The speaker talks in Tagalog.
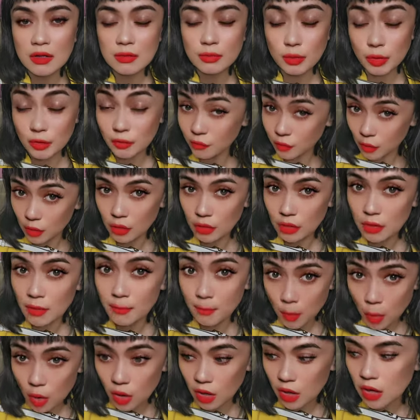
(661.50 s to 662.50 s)
prefer
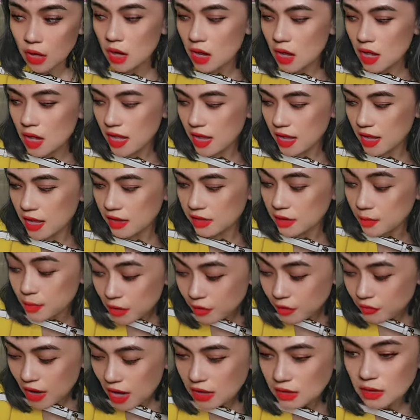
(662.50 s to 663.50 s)
more. And the
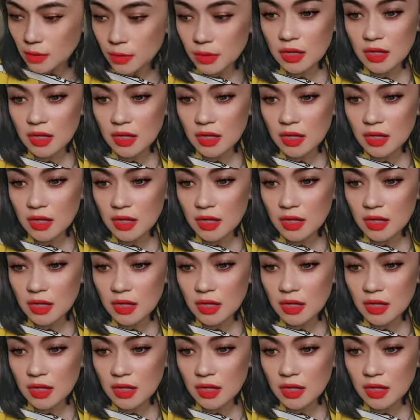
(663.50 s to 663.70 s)
mere fact na